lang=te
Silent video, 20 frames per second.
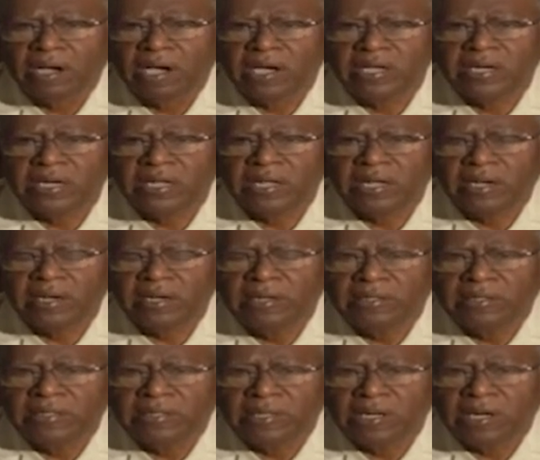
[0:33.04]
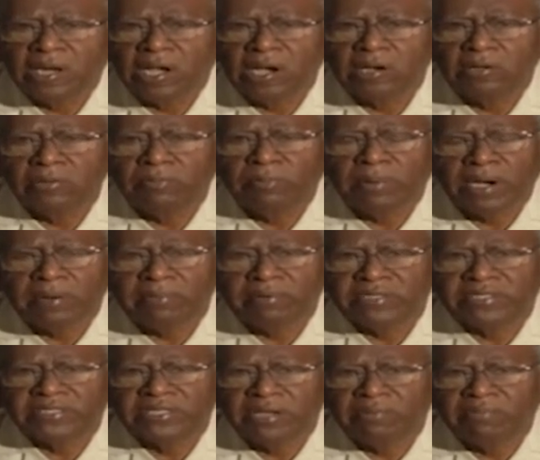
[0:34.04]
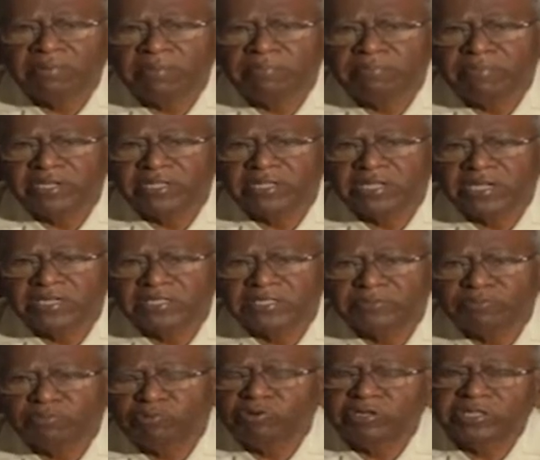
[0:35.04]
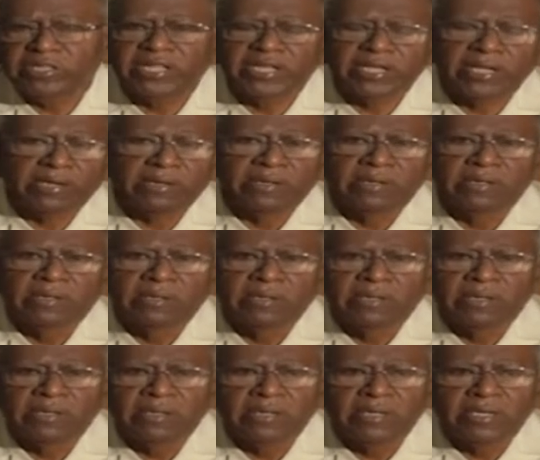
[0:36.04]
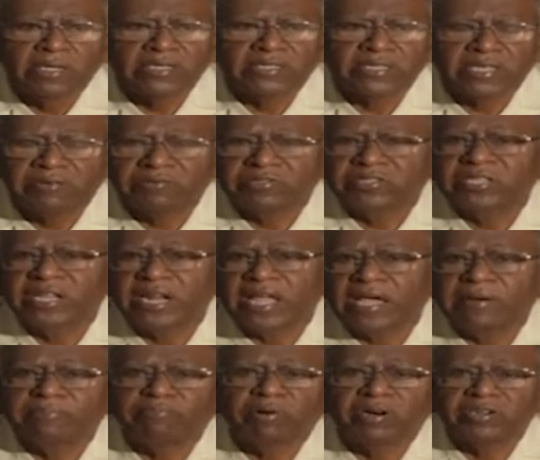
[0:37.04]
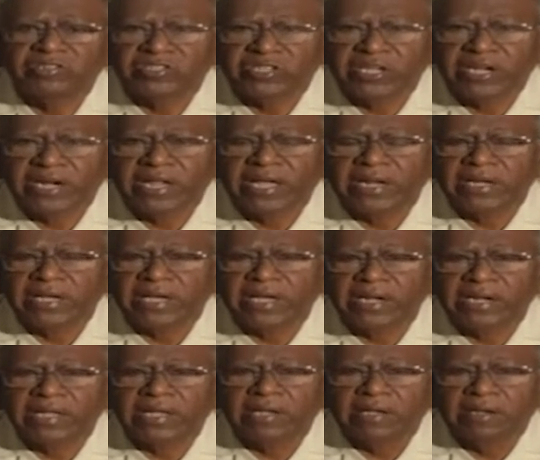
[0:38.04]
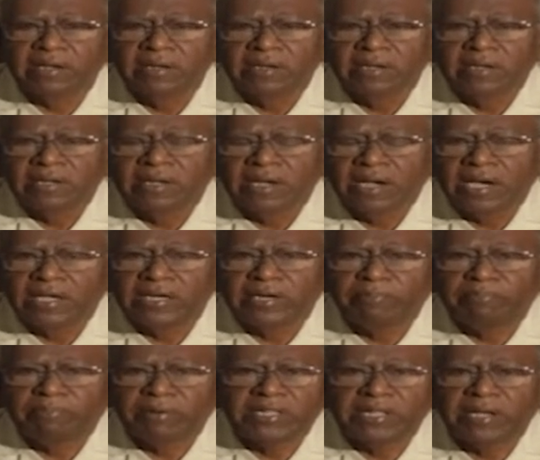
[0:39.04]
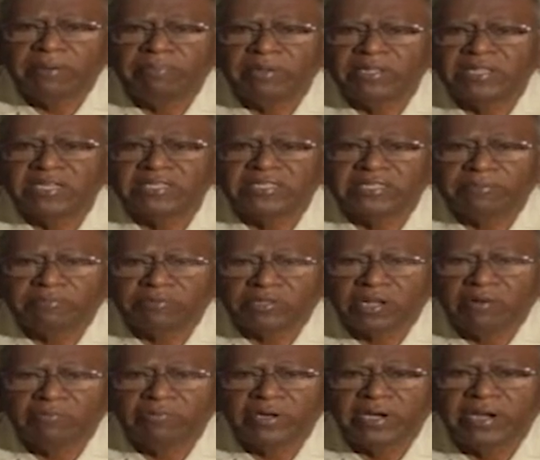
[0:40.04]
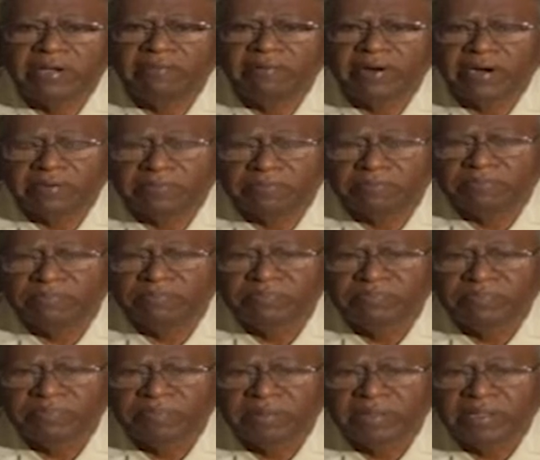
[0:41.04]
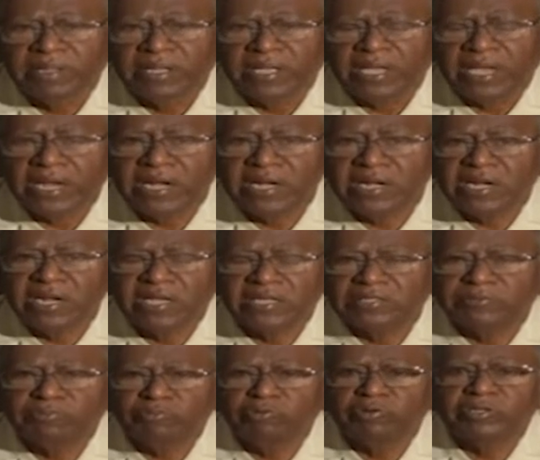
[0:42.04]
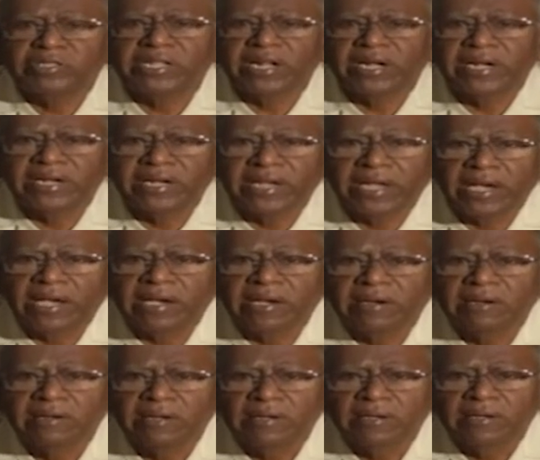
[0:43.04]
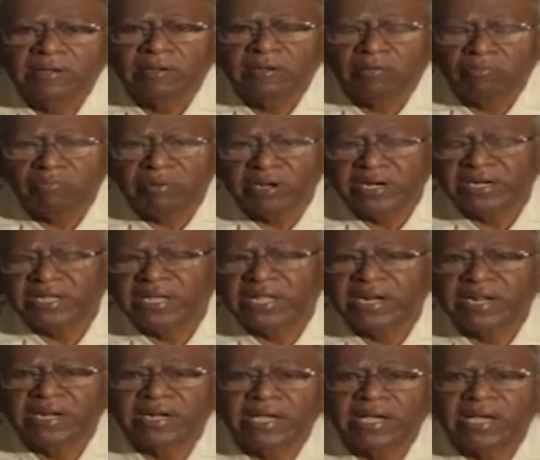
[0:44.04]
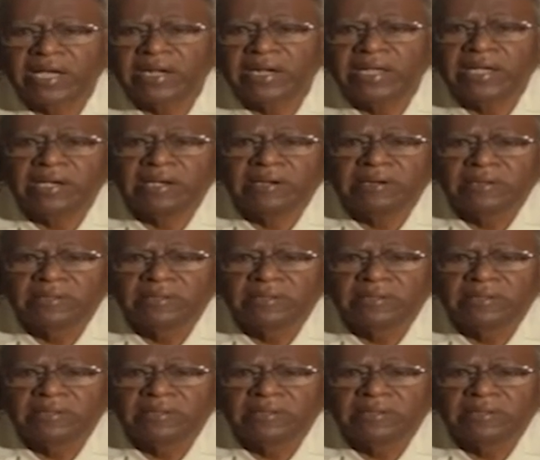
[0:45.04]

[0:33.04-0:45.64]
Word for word: ఆయన నాకు బాబాసాహెబ్ అంబేద్కర్ స్ఫూర్తి ఈ సంస్థను ఏర్పాటు చేయడానికని ఆయన పదే పదే చెప్తా ఉండేవాడు ఏంటి ఆ స్ఫూర్తి అంటే అంబేద్కర్ అనగానే